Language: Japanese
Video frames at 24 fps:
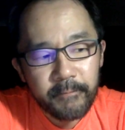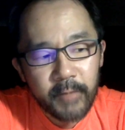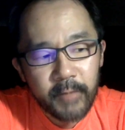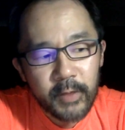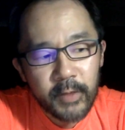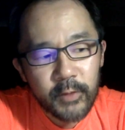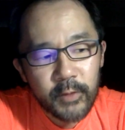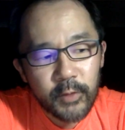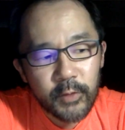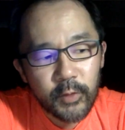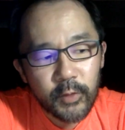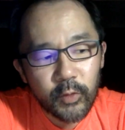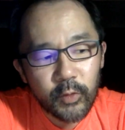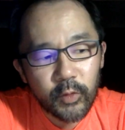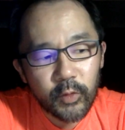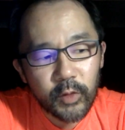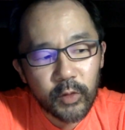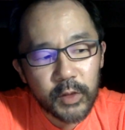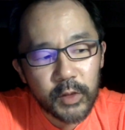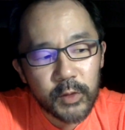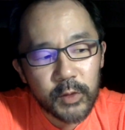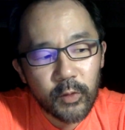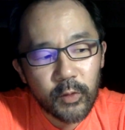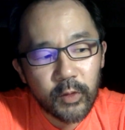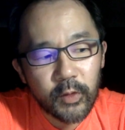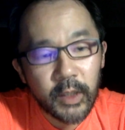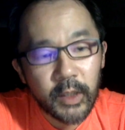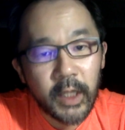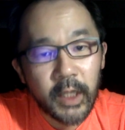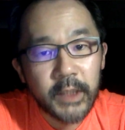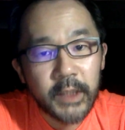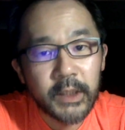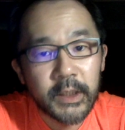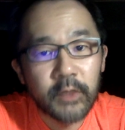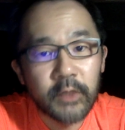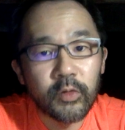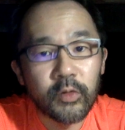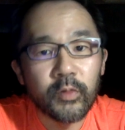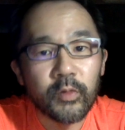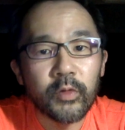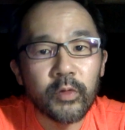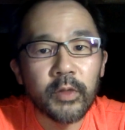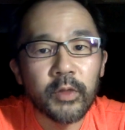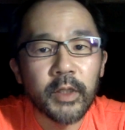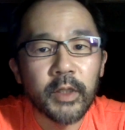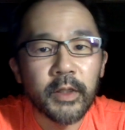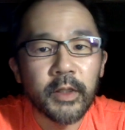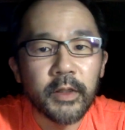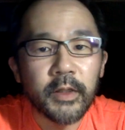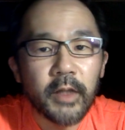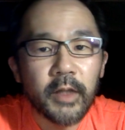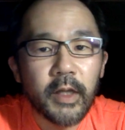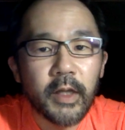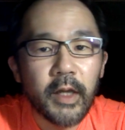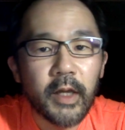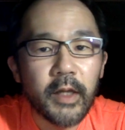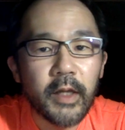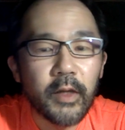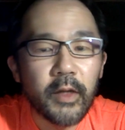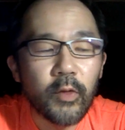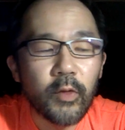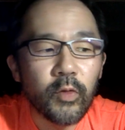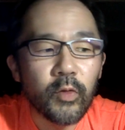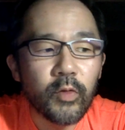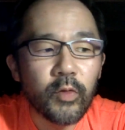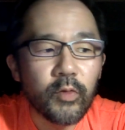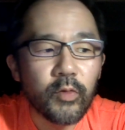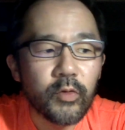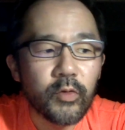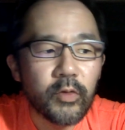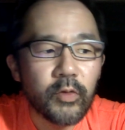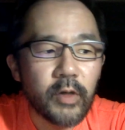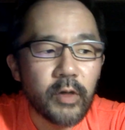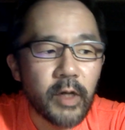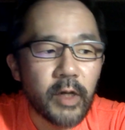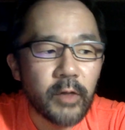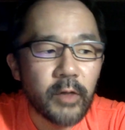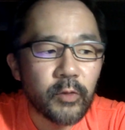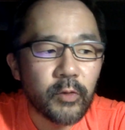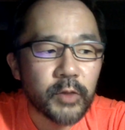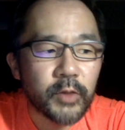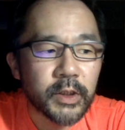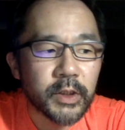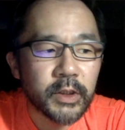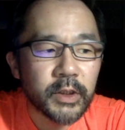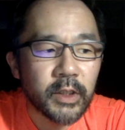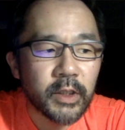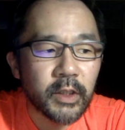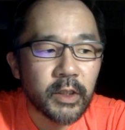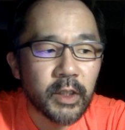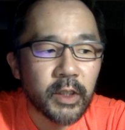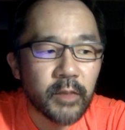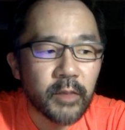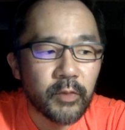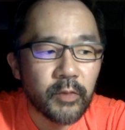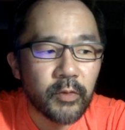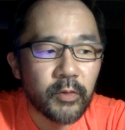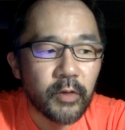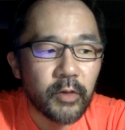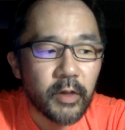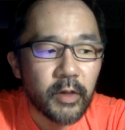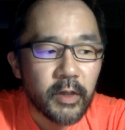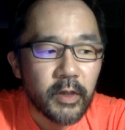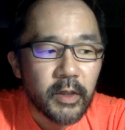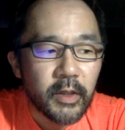そういうことってすごい大事だと思っていて、で、この僕ぐらいの年になっても、